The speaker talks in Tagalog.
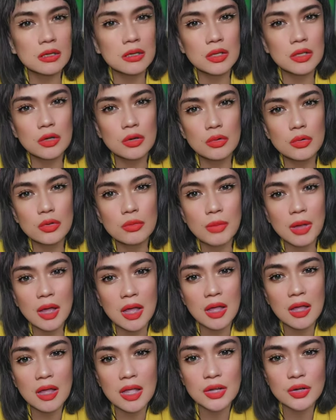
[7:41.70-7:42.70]
you know, yung
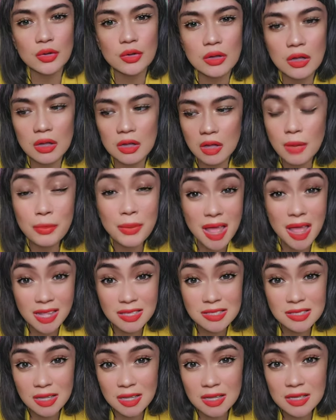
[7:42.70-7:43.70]
mga ano uh,
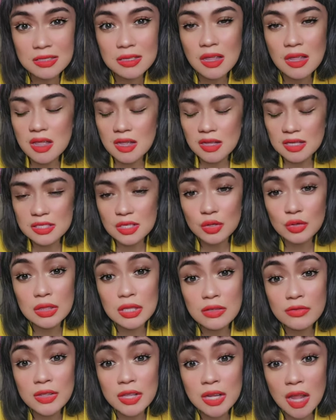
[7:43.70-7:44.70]
appliances. Kasi yung
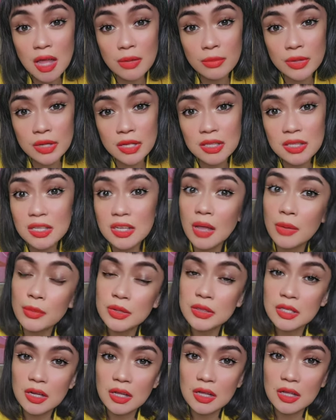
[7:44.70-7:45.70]
TV namin, hindi
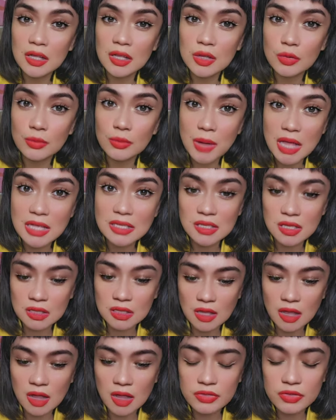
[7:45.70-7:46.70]
namin tinanggal yung plastic
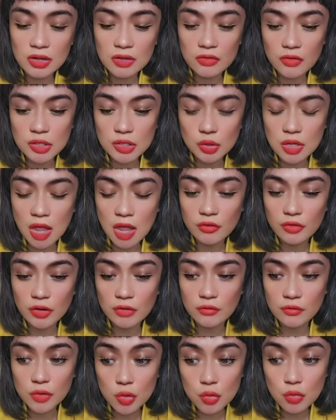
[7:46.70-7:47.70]
niya. And then, eventually, after
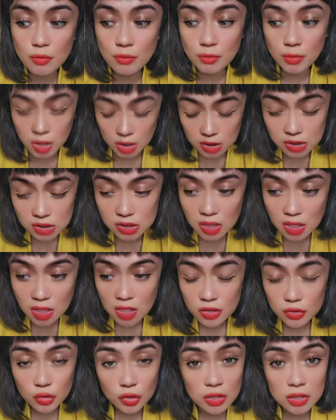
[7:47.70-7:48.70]
a few months,
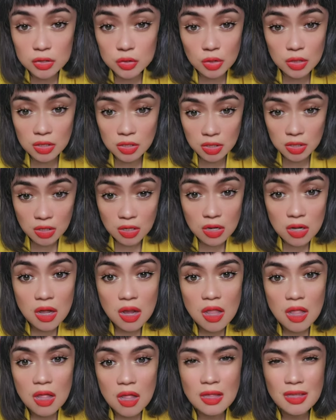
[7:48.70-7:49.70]
turning to a year,
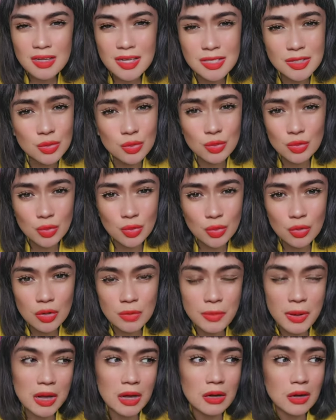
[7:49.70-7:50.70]
nasunog or
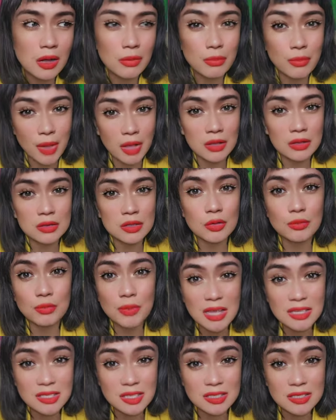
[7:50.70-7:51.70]
parang nagmelt yung
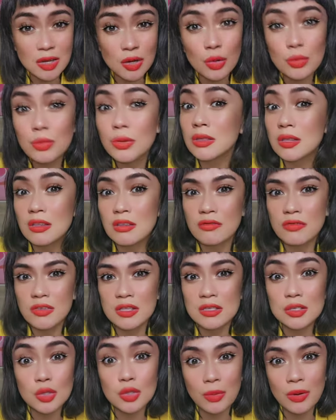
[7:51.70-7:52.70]
plastic sa loob ng TV
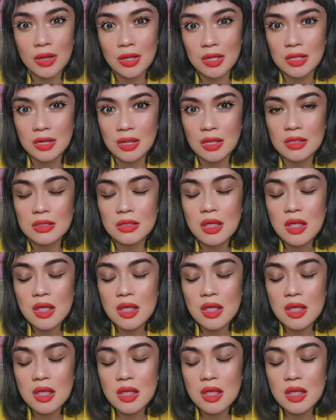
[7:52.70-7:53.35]
sa sobrang init.